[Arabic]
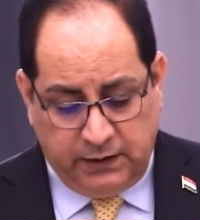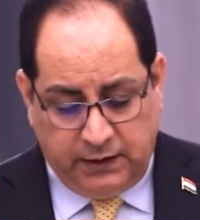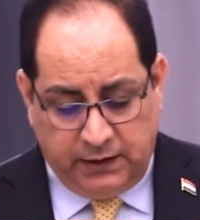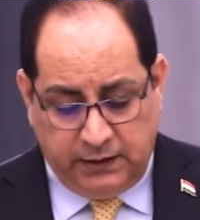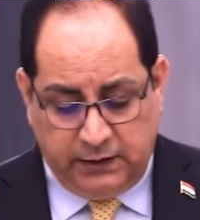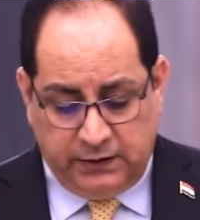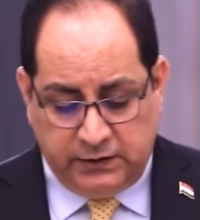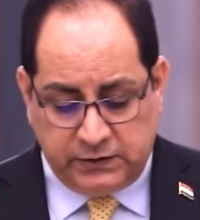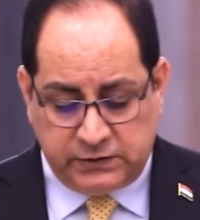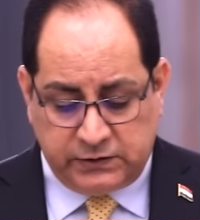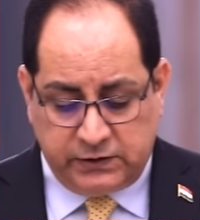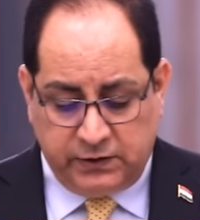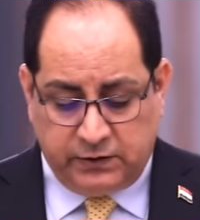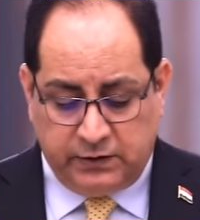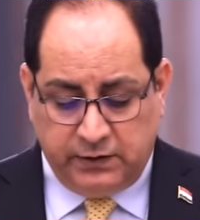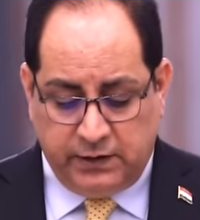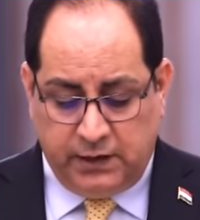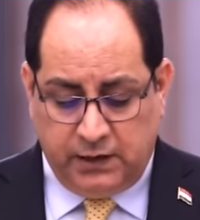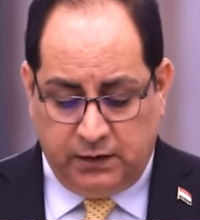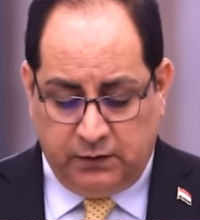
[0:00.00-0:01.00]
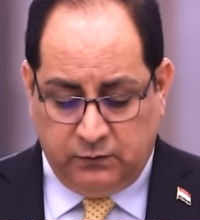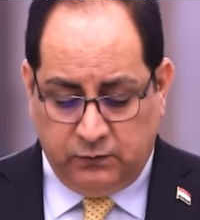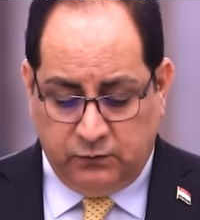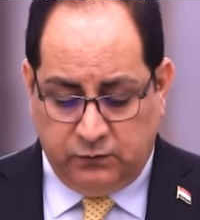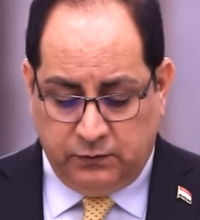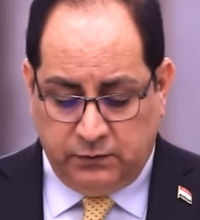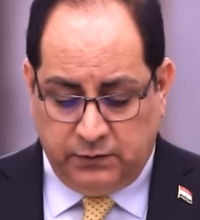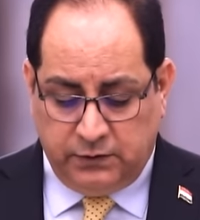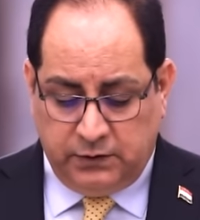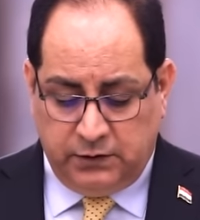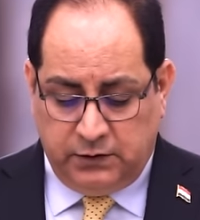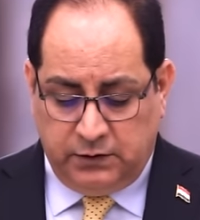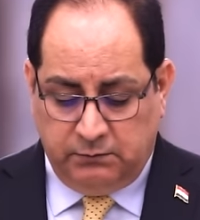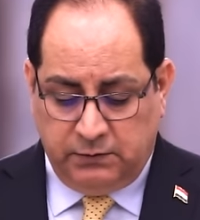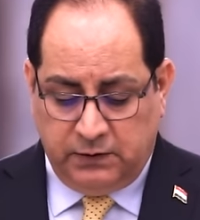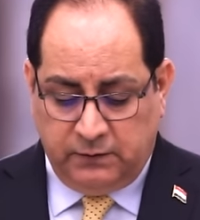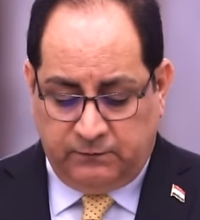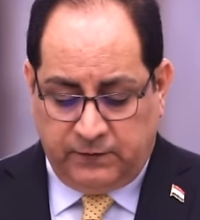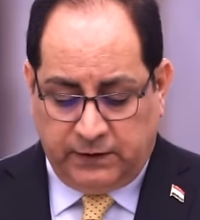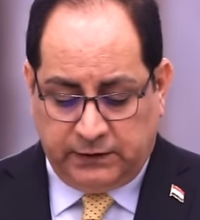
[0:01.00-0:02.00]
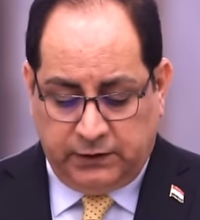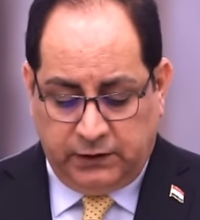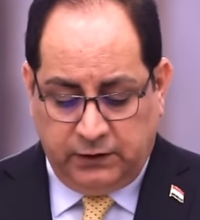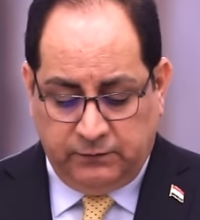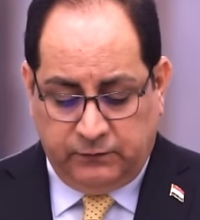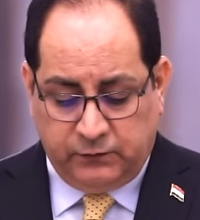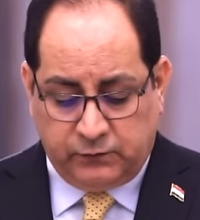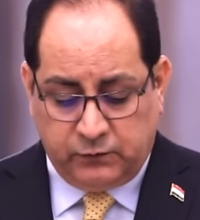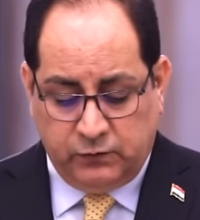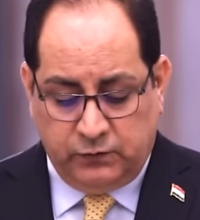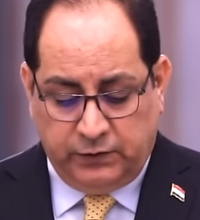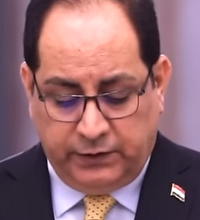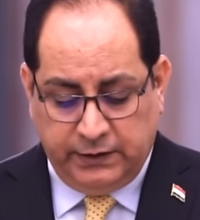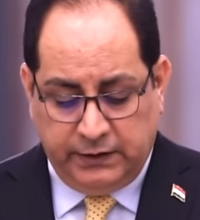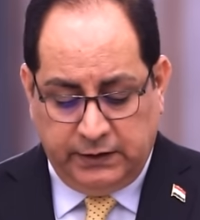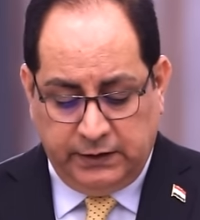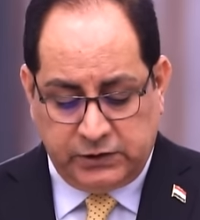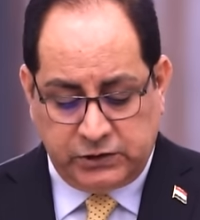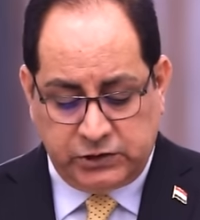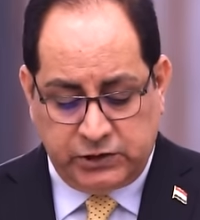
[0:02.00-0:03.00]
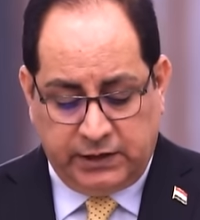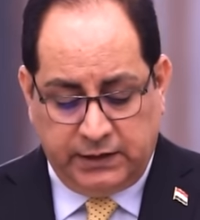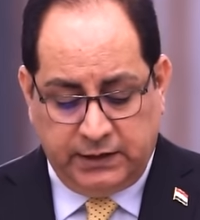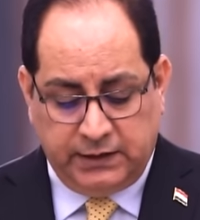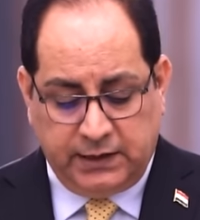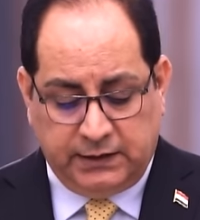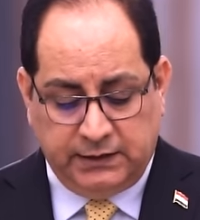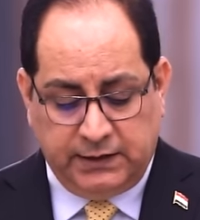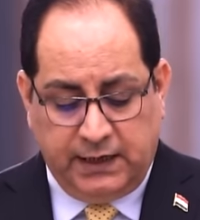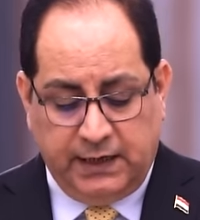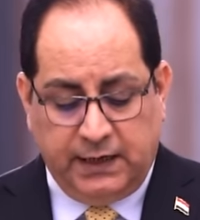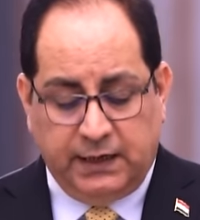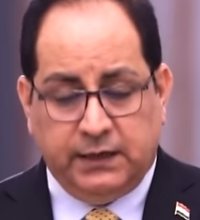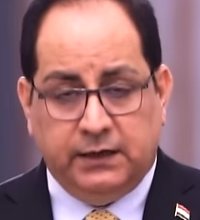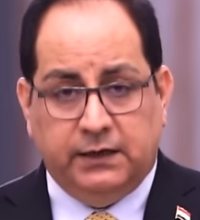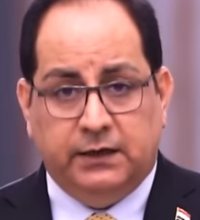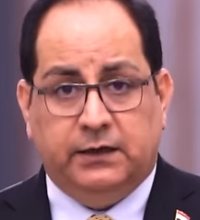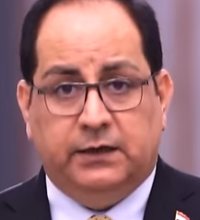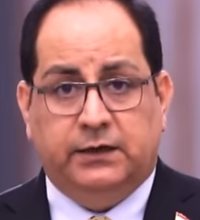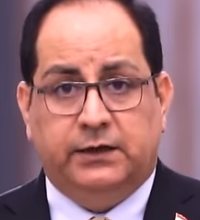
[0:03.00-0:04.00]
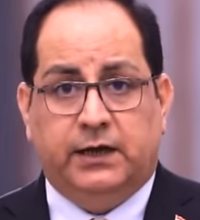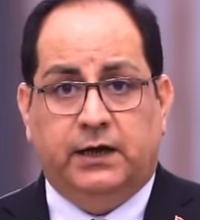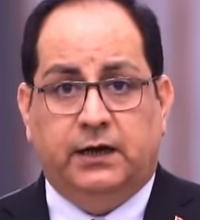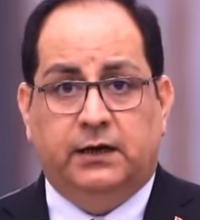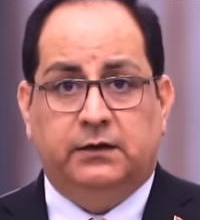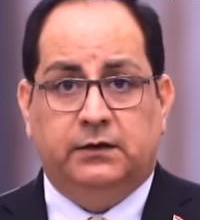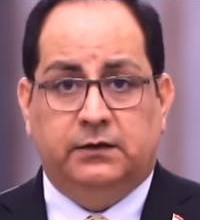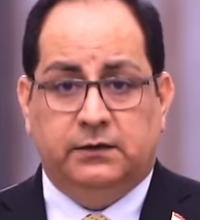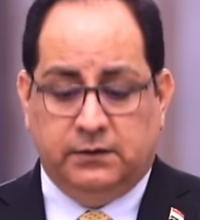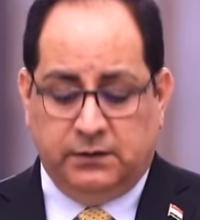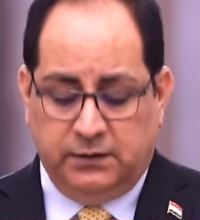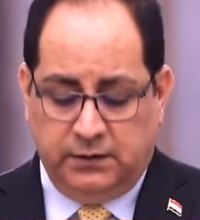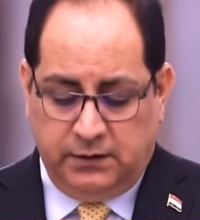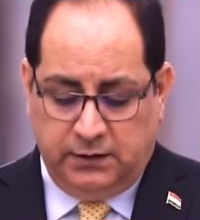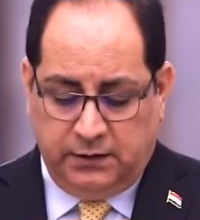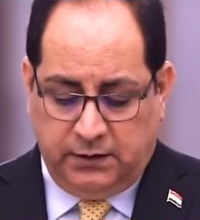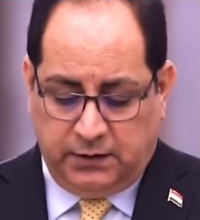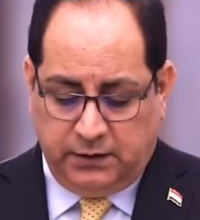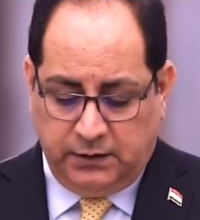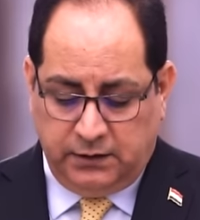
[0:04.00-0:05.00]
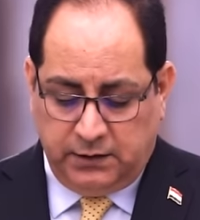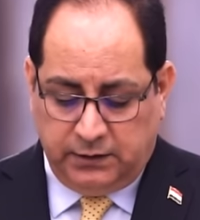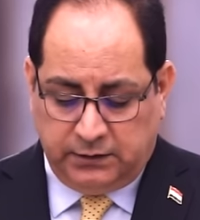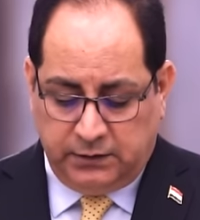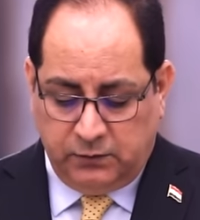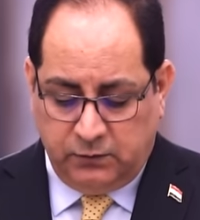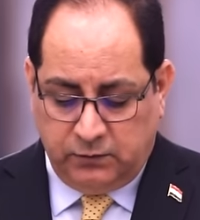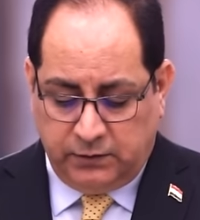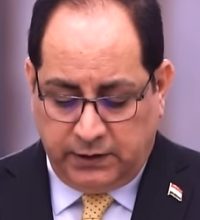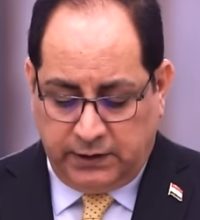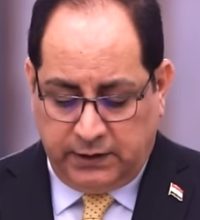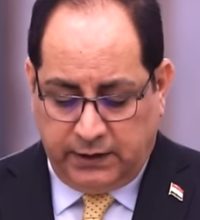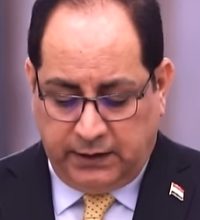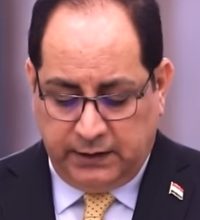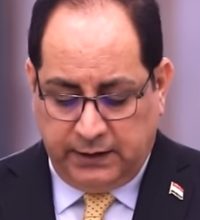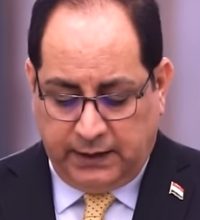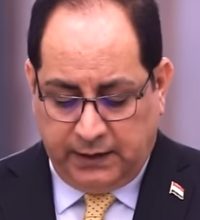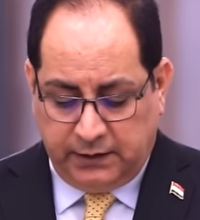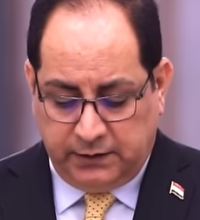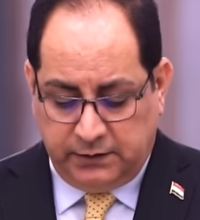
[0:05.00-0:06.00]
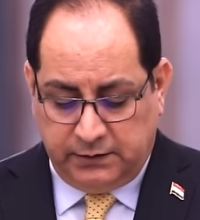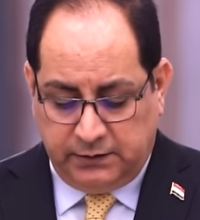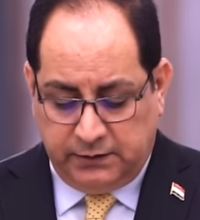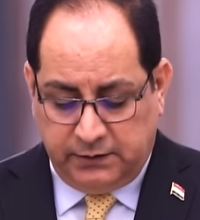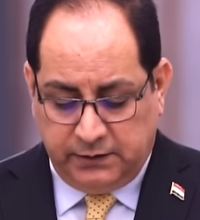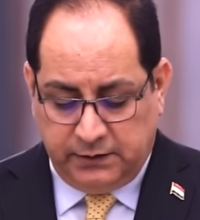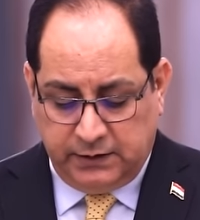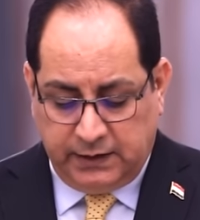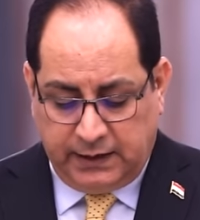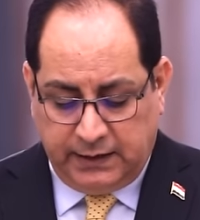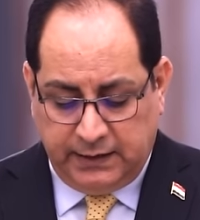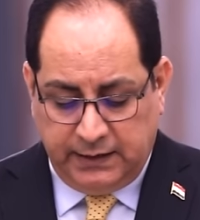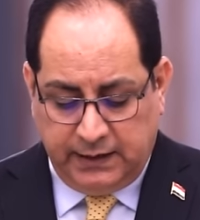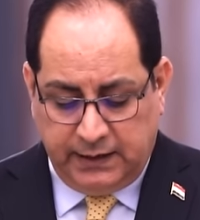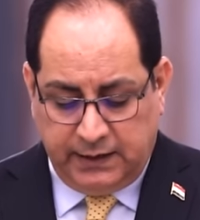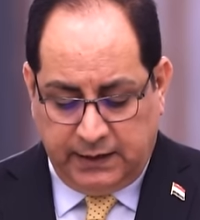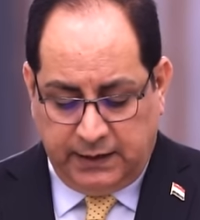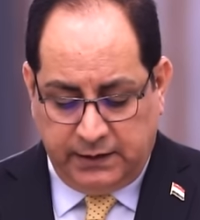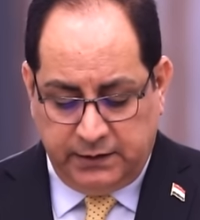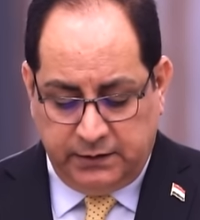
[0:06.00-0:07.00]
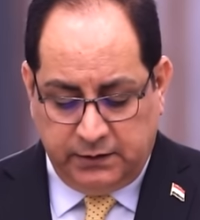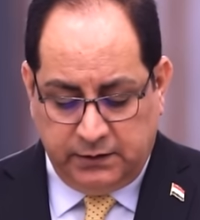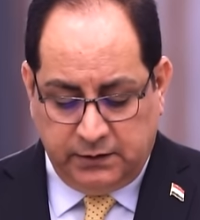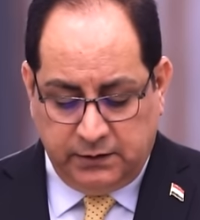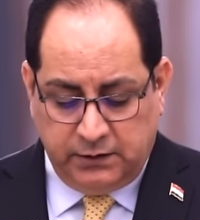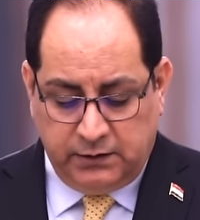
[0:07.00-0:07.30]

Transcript: الاستثناء من فتح فروع للشركة داخل العراق عند توقيع العقد على أن